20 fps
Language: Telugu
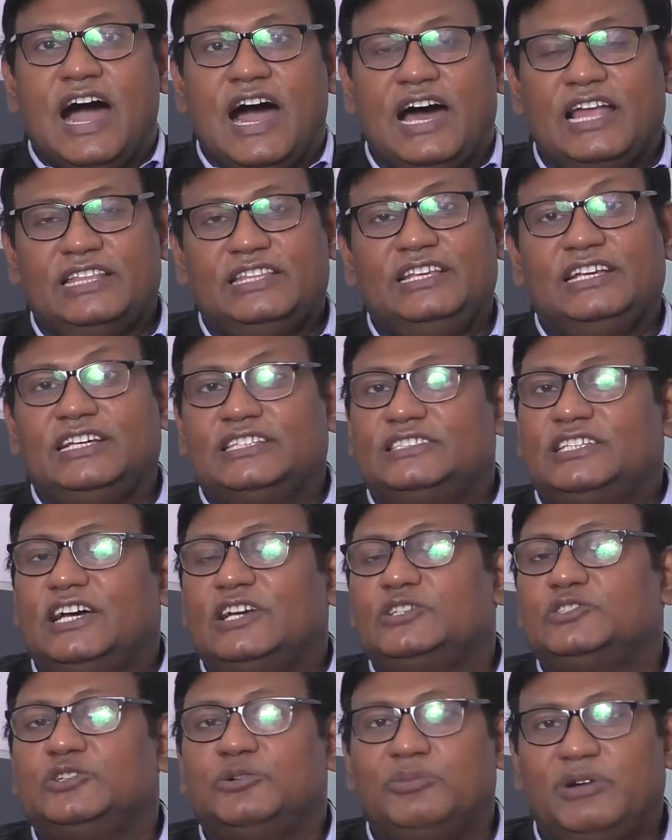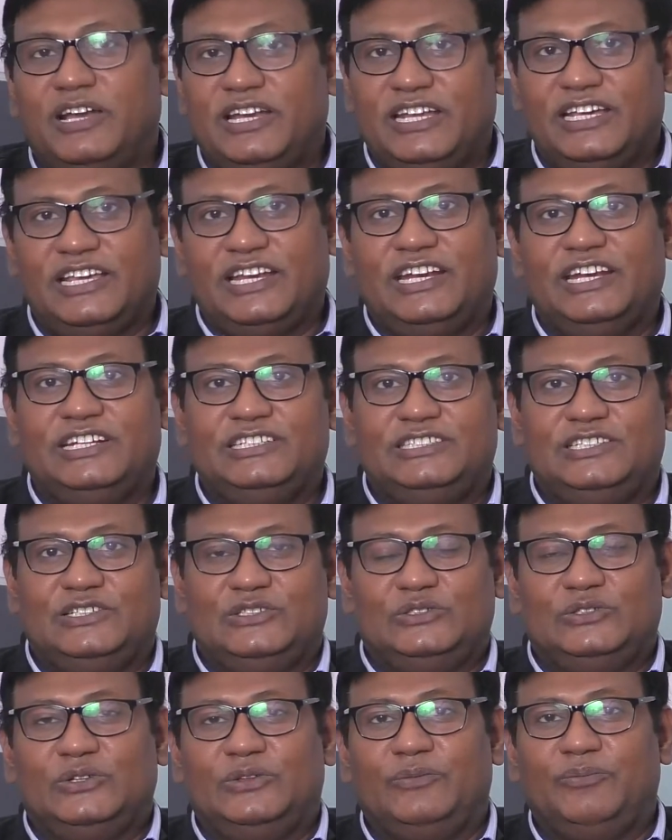ఆర్థిక సంక్షోభాన్ని క్రియేట్
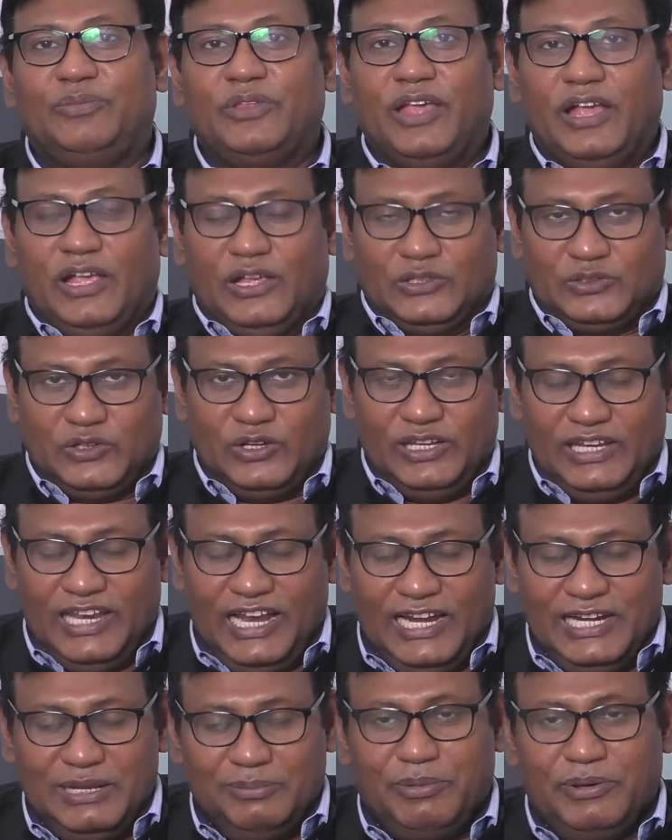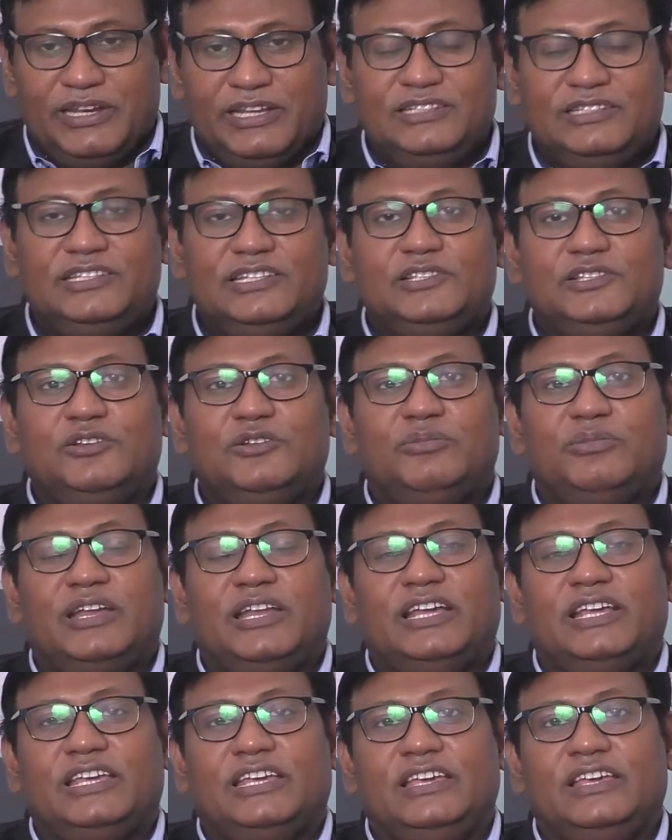చేస్తుంది సో ఇలాంటి పరిస్థితులు
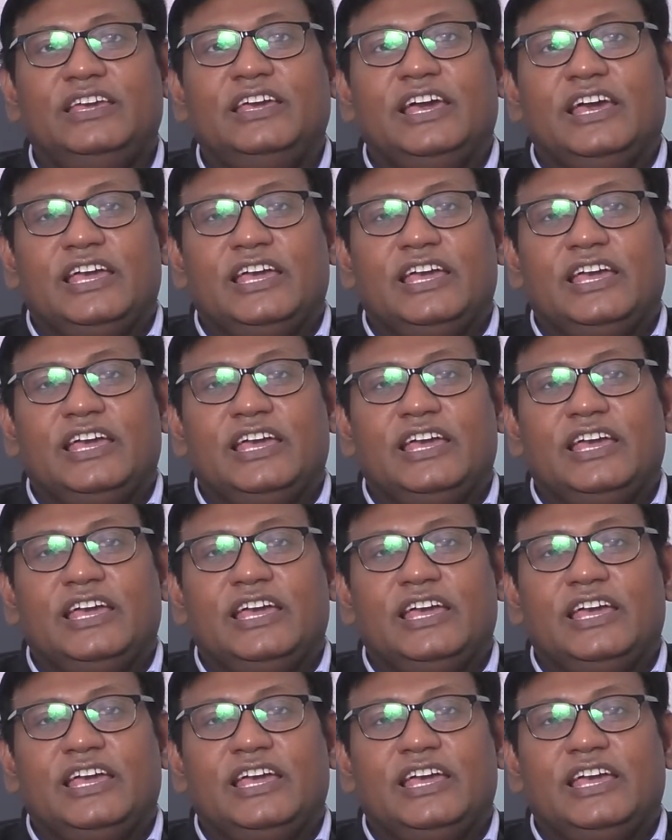మనకి